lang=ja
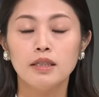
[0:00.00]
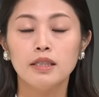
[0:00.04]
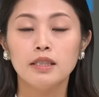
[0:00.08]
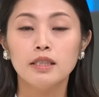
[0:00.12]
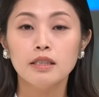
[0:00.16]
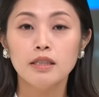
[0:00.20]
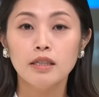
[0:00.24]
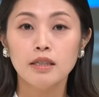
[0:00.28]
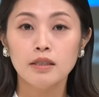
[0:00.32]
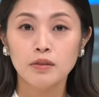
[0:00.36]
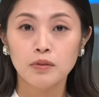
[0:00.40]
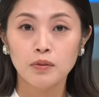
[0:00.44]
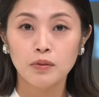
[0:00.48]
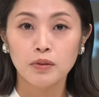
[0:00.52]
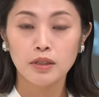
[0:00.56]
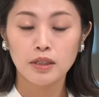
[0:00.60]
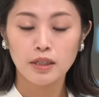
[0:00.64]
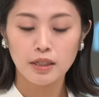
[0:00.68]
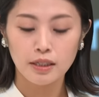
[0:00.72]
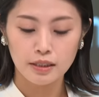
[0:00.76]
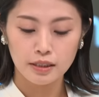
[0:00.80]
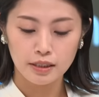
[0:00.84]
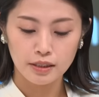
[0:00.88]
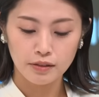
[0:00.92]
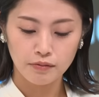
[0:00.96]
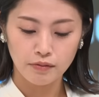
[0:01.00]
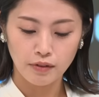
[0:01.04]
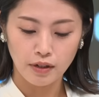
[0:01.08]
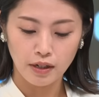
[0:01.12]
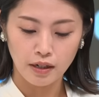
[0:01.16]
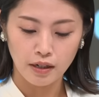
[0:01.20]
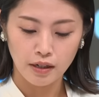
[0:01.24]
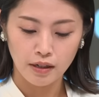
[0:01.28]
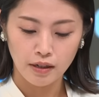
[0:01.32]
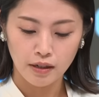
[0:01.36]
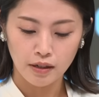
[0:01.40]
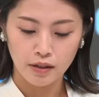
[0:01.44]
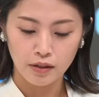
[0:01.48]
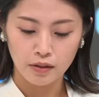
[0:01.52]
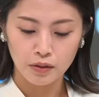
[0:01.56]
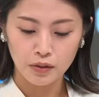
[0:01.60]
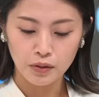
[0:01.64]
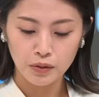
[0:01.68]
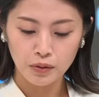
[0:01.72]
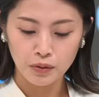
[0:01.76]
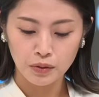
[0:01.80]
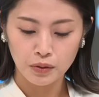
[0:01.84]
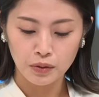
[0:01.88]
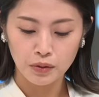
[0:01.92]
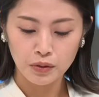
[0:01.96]
岸田総理大臣は
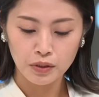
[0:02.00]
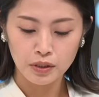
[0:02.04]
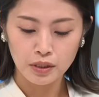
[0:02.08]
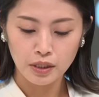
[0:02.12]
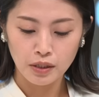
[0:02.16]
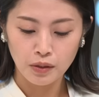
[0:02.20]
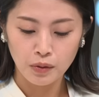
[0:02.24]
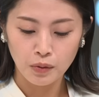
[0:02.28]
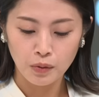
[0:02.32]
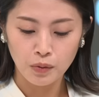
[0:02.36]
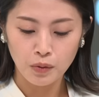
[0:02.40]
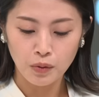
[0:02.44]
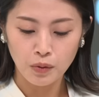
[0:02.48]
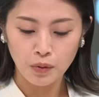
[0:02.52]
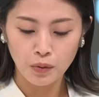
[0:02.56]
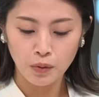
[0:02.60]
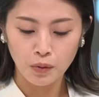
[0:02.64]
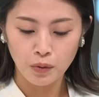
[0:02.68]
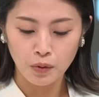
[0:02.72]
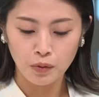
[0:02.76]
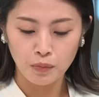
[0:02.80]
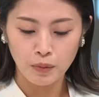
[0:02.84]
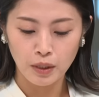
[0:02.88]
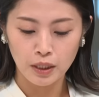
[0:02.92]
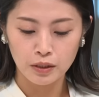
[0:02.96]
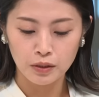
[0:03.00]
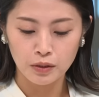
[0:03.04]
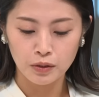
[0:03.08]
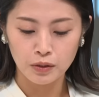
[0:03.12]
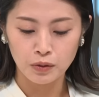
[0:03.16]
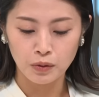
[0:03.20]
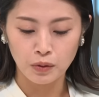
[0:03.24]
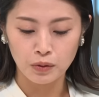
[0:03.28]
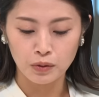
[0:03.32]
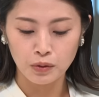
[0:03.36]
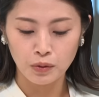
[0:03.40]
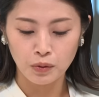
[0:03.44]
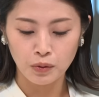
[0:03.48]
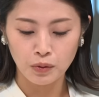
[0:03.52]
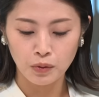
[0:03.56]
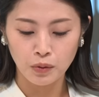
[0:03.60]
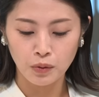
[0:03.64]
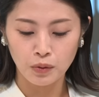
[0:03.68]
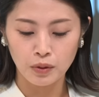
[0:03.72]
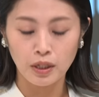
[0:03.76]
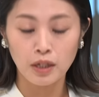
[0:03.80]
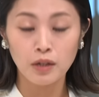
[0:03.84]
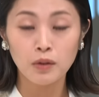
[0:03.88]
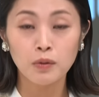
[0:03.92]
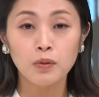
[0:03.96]
旧優生保護法をめぐる訴訟
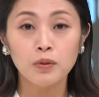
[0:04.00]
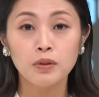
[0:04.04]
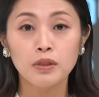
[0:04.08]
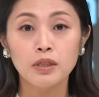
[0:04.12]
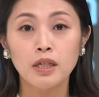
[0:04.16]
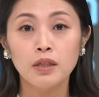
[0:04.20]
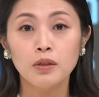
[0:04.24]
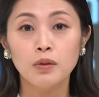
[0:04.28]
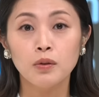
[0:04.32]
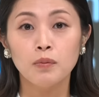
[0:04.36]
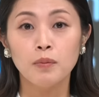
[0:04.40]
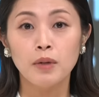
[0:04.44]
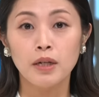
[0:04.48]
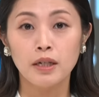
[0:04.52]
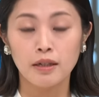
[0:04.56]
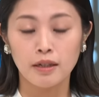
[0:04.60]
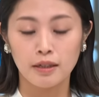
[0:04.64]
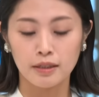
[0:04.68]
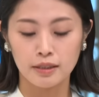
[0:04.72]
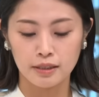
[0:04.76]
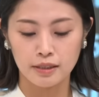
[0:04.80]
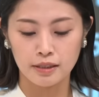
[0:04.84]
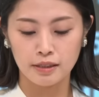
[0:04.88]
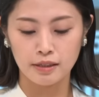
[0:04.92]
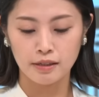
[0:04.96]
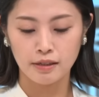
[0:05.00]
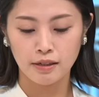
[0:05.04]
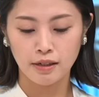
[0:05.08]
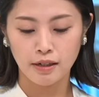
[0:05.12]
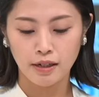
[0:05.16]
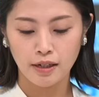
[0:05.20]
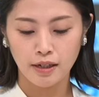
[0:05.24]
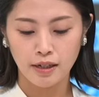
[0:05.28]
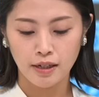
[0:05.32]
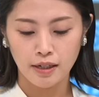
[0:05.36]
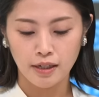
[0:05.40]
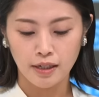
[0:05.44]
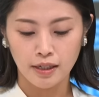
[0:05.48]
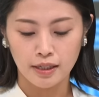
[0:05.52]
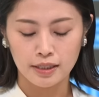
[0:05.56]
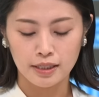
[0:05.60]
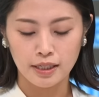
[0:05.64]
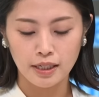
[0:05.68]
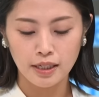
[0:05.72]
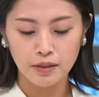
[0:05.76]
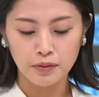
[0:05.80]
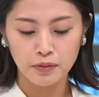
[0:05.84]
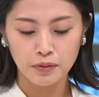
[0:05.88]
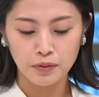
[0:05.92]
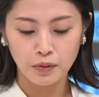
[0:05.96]
の原告らと面会し
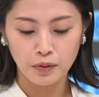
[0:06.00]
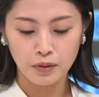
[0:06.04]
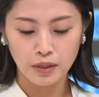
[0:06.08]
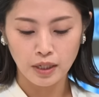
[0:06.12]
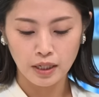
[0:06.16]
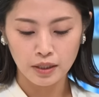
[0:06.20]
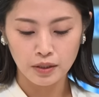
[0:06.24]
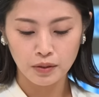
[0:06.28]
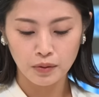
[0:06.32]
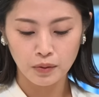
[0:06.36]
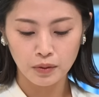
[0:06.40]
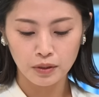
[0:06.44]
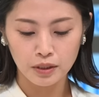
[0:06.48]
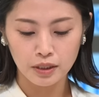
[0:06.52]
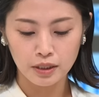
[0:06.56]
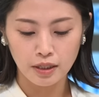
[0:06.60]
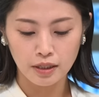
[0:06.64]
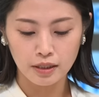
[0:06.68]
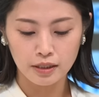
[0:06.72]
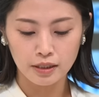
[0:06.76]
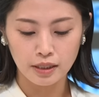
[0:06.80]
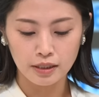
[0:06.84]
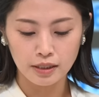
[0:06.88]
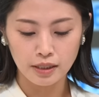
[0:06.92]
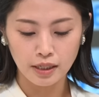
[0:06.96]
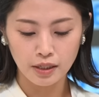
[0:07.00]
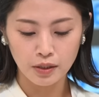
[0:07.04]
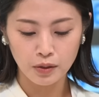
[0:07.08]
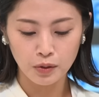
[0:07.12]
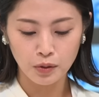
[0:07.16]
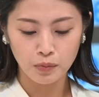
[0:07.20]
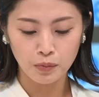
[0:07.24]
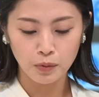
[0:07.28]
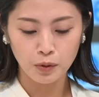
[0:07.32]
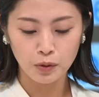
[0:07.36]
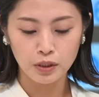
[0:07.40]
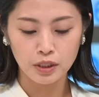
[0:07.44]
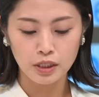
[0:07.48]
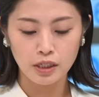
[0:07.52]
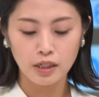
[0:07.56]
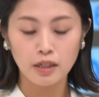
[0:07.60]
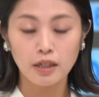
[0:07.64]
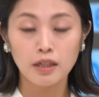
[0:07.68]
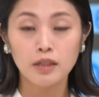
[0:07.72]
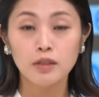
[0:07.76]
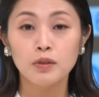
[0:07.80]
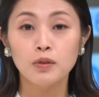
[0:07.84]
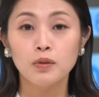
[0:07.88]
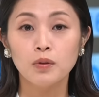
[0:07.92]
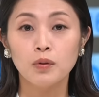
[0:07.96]
政府を代表して謝罪を申し上
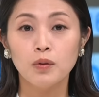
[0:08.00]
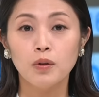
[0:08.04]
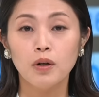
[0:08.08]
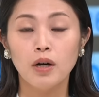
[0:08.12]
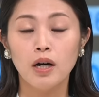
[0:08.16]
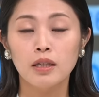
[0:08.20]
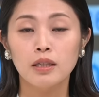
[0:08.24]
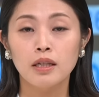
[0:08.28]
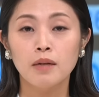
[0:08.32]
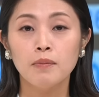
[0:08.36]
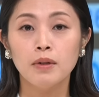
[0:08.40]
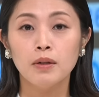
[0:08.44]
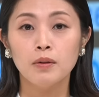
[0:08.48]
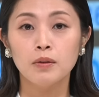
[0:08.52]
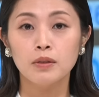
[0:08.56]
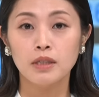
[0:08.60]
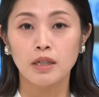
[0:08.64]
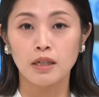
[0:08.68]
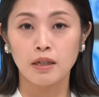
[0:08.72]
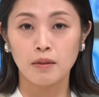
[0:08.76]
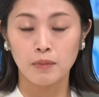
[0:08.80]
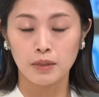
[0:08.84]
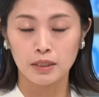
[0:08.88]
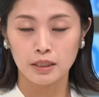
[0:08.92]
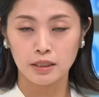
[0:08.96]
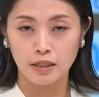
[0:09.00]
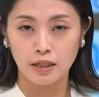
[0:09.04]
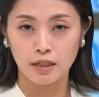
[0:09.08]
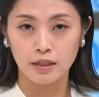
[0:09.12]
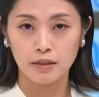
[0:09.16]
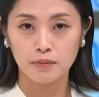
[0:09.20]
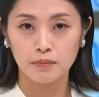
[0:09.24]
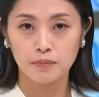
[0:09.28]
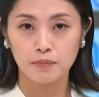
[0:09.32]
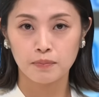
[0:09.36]
げると頭を下げました